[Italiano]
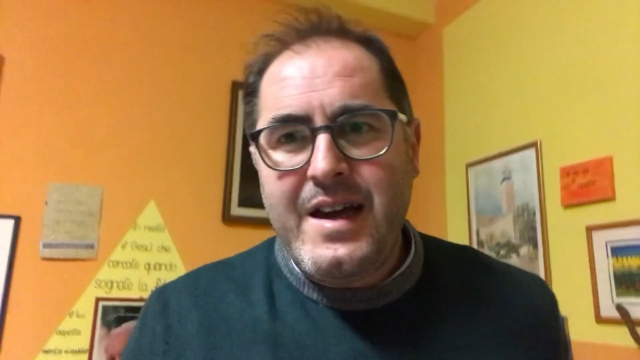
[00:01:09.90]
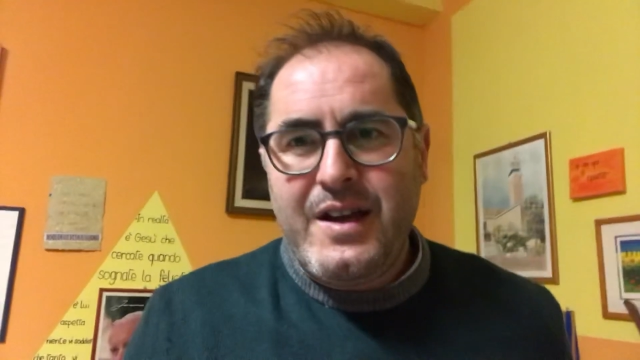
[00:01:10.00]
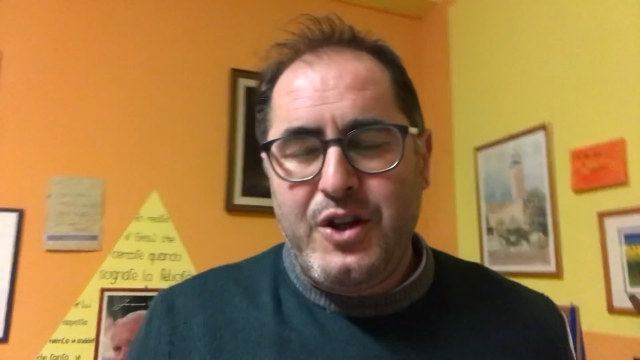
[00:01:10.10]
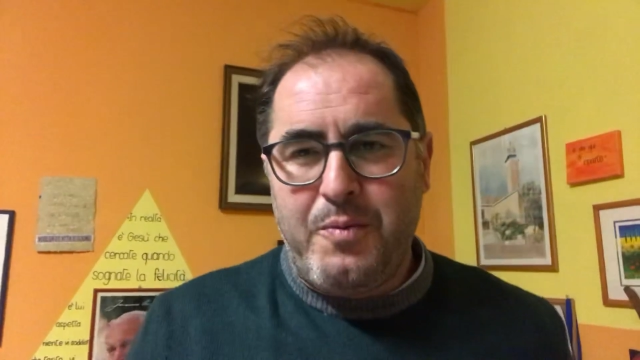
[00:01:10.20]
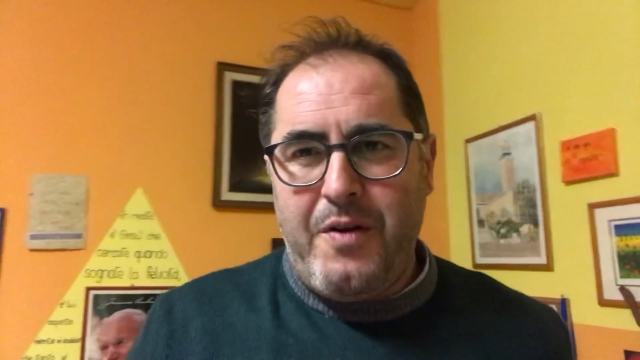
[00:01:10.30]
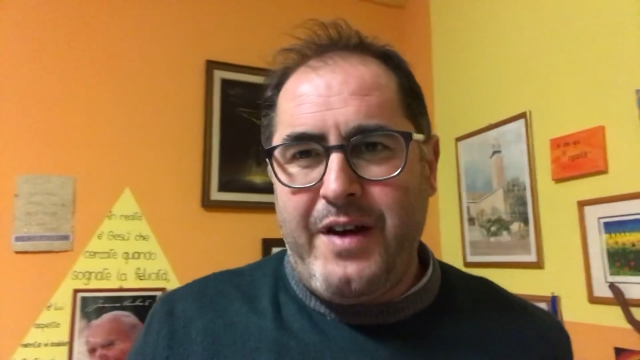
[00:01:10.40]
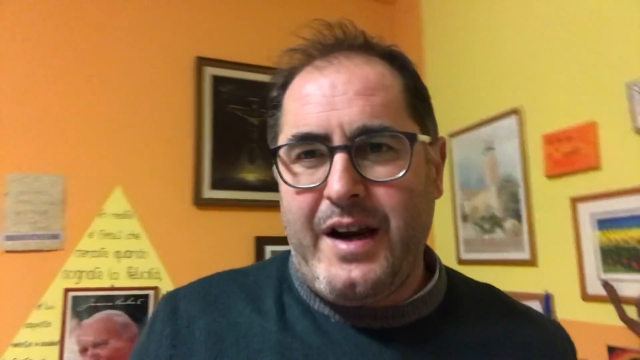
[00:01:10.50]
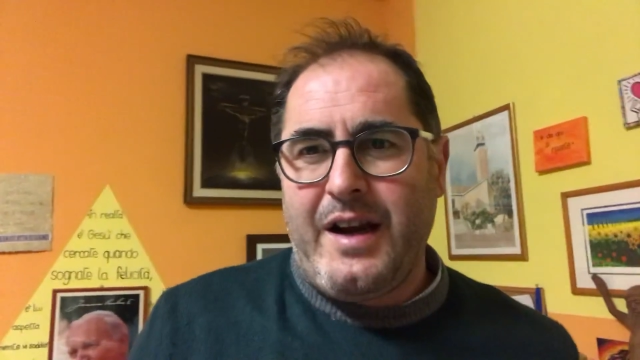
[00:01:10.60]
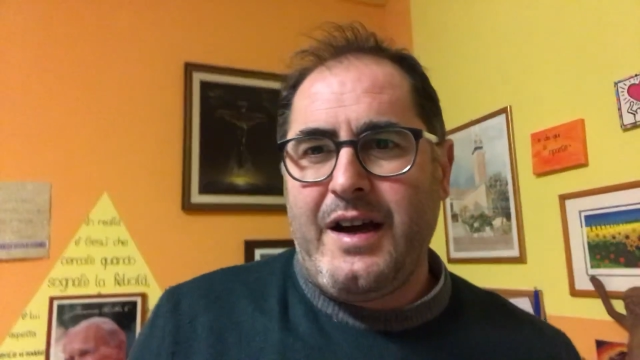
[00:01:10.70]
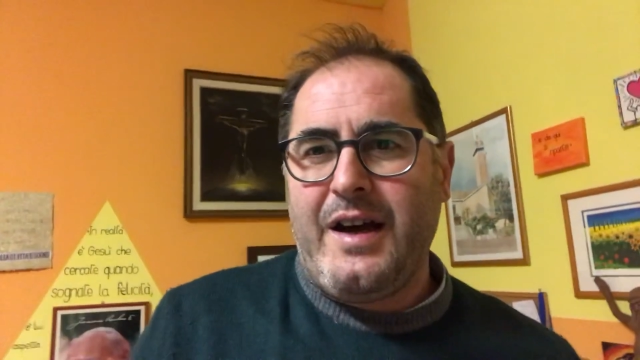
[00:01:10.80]
Dopo aver
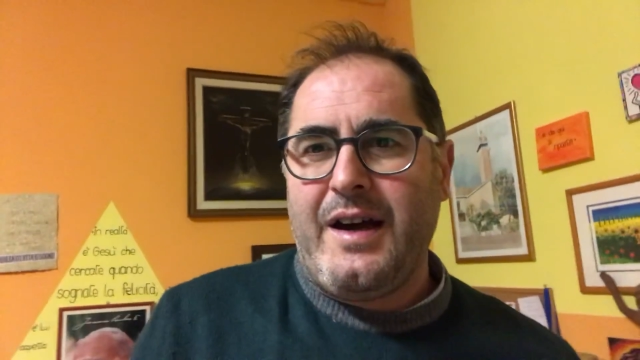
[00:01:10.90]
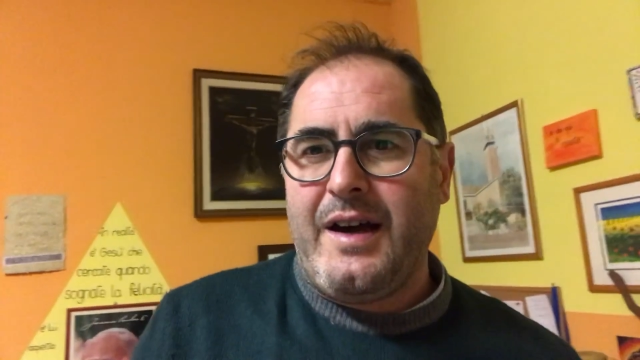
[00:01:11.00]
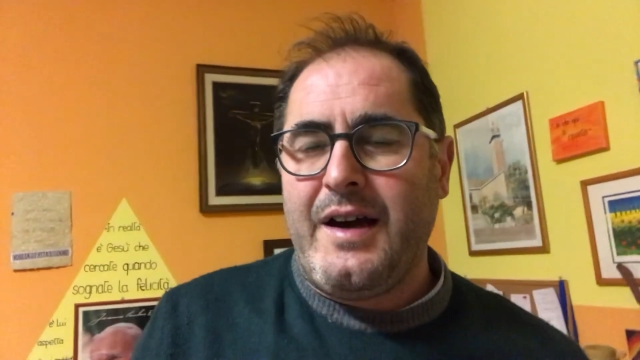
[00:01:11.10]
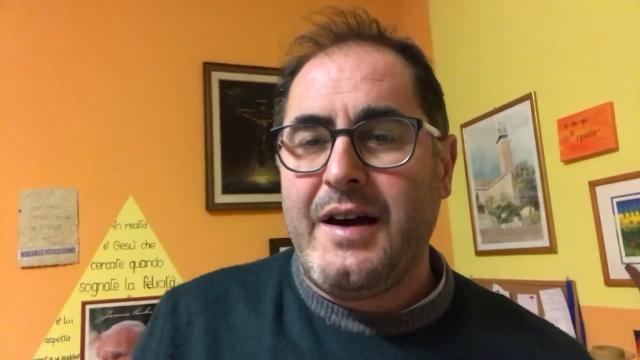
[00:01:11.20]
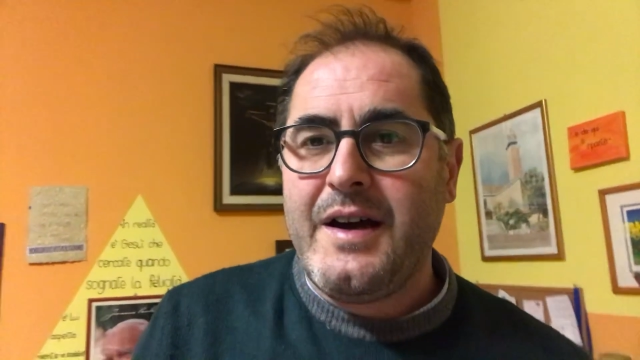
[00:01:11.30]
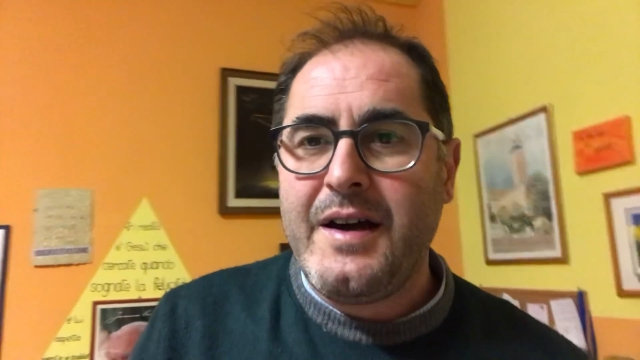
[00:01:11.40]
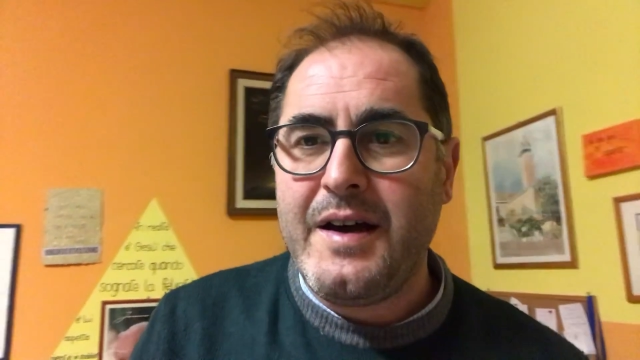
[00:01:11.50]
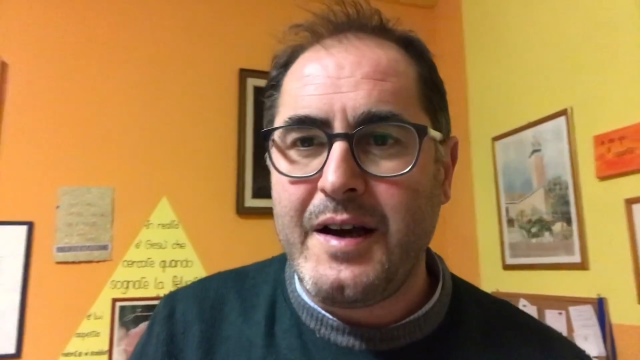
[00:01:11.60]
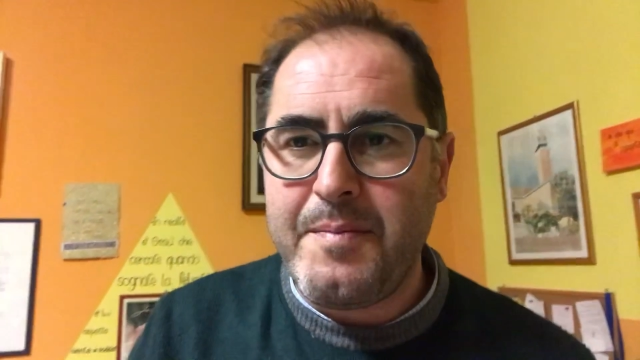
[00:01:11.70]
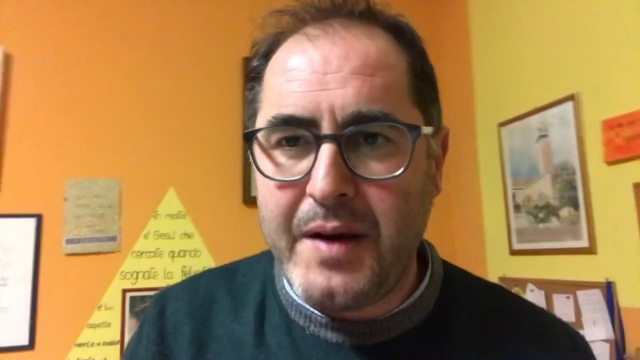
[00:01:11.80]
eh,
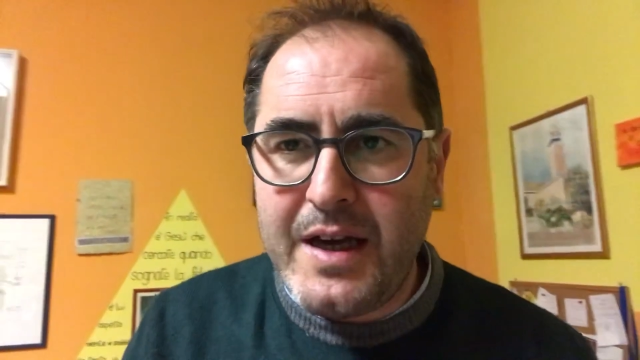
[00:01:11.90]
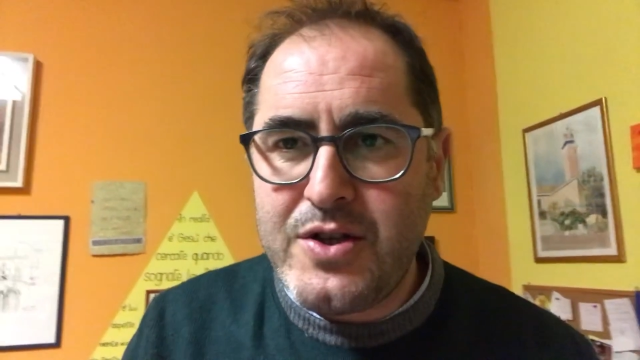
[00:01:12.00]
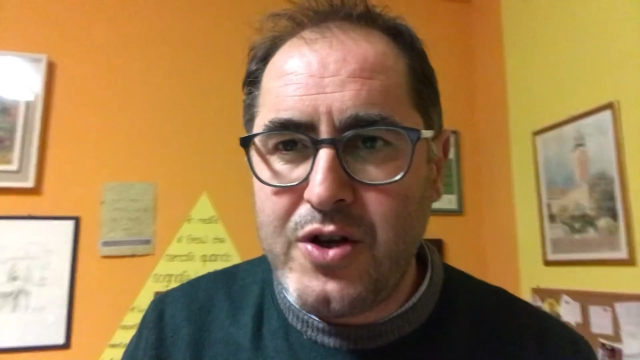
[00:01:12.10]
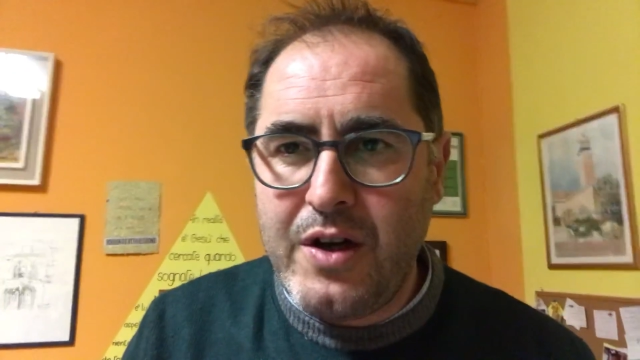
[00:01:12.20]
ripreso